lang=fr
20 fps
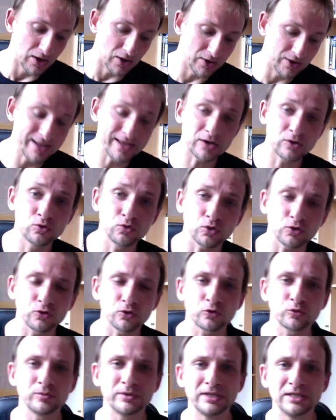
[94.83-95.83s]
les cours de
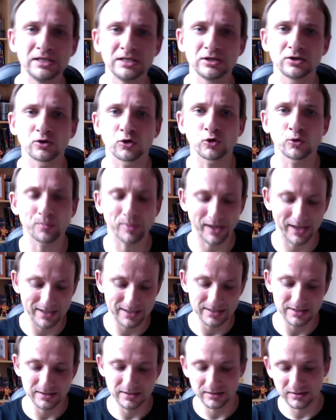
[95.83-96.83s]
Rumi
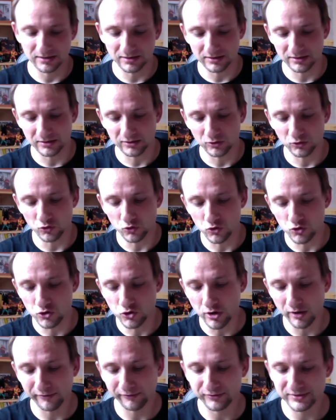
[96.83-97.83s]
reprennent le
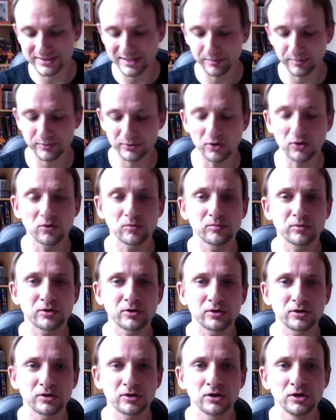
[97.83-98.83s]
9
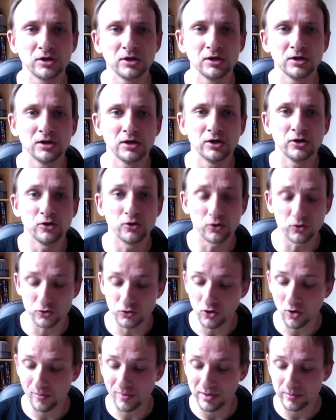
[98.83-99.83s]
septembre euh,
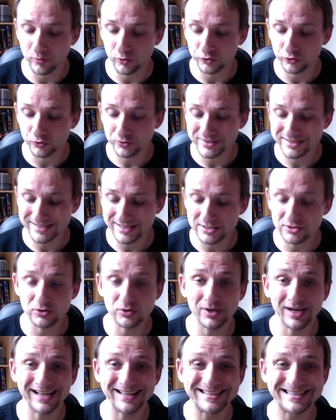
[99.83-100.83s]
normalement de
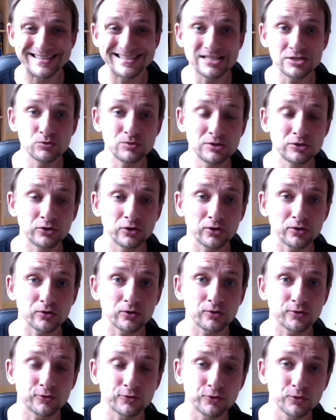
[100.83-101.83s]
16h à
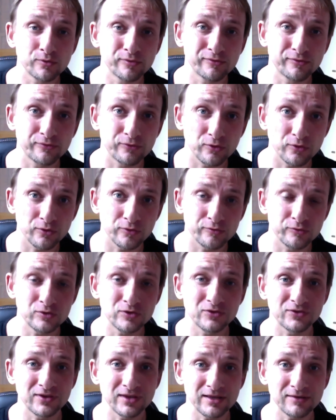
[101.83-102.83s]
18h, sauf euh, vu
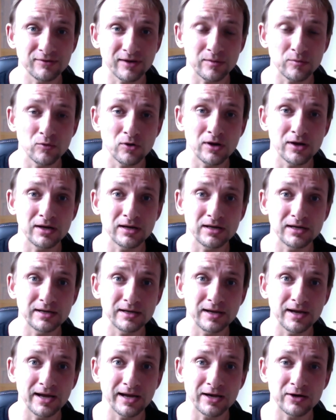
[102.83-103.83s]
que c'est vraiment
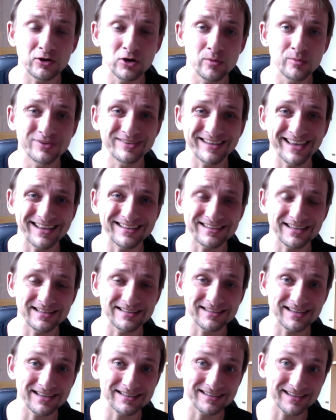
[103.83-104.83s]
un, club très très
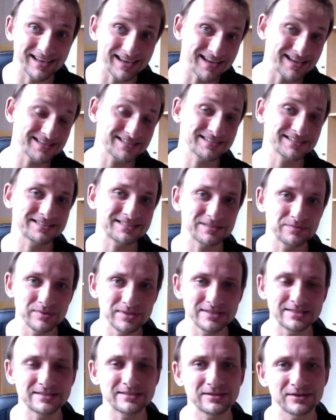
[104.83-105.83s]
très très
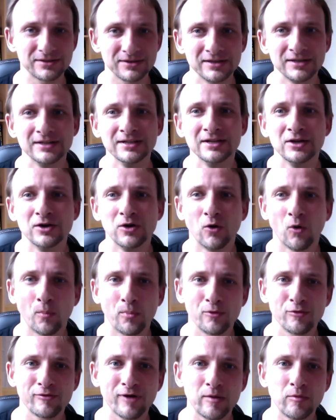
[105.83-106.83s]
intimiste, euh, on
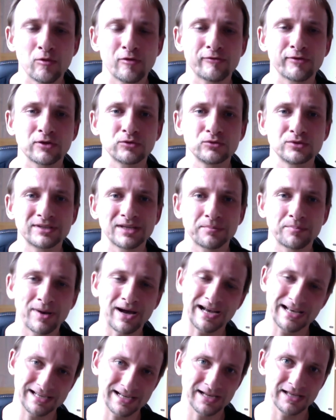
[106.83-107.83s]
peut vraiment faire du cas
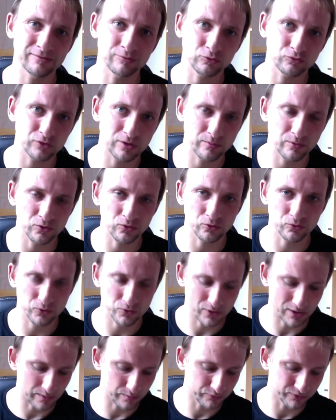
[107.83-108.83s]
par cas éventuellement, donc on
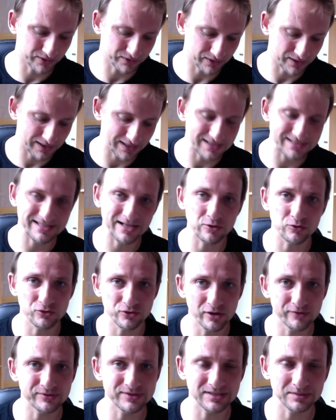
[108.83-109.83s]
aura besoin de régler ça le
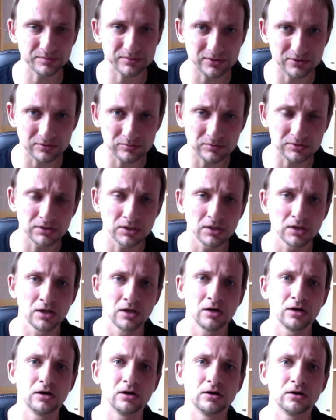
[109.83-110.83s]
9 septembre,
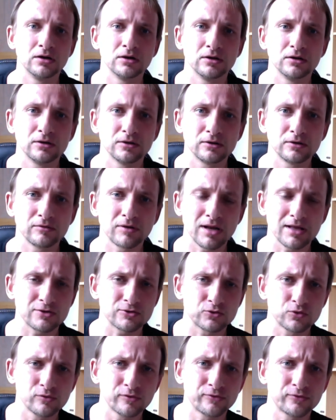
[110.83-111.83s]
voilà,
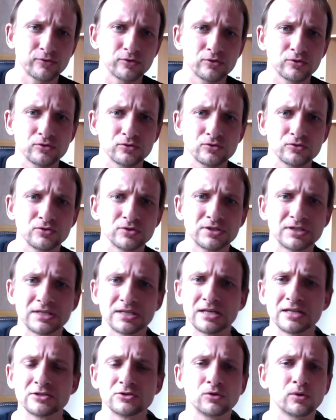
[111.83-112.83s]
sauf
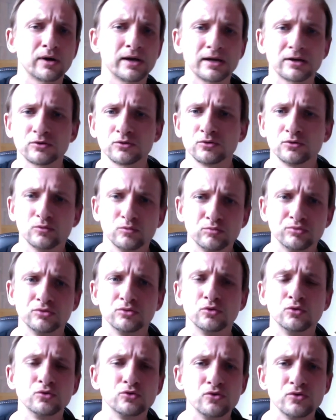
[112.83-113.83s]
si les horaires de
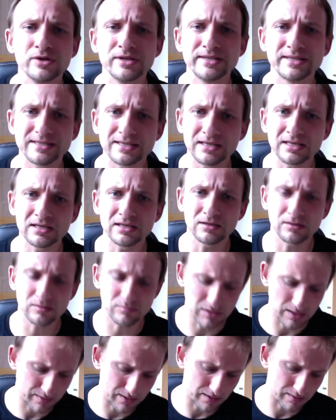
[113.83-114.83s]
boulot, de lycée,
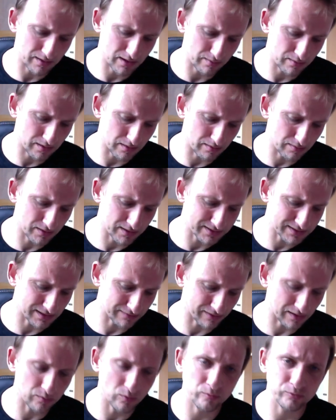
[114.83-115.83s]
blablabla, là s'il y
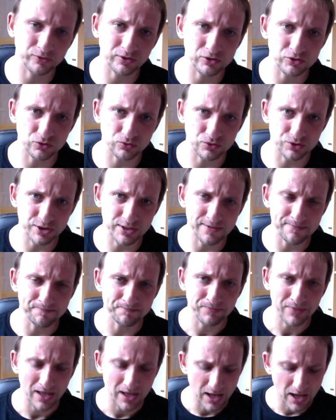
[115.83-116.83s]
a vraiment besoin de changer.
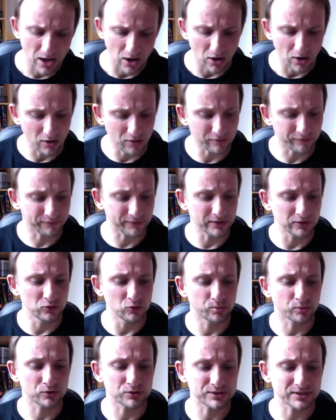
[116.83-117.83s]
Enfin, le
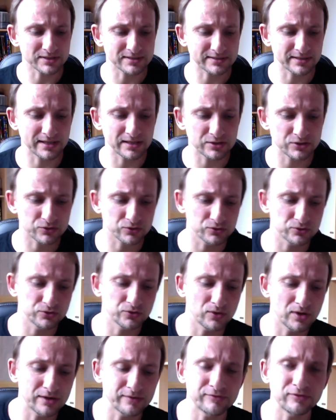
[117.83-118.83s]
prochain stage
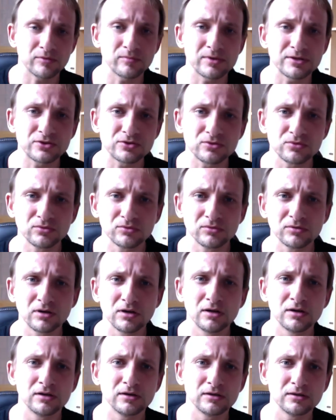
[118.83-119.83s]
de la formation
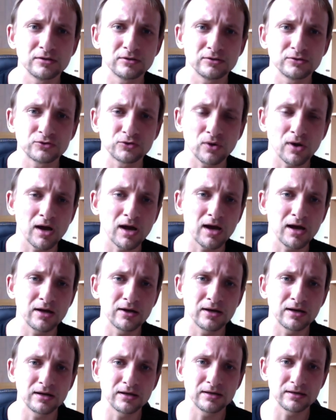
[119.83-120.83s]
sera
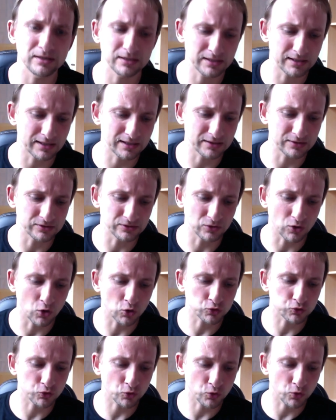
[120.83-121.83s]

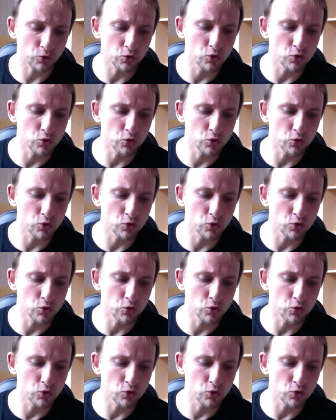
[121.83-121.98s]
entre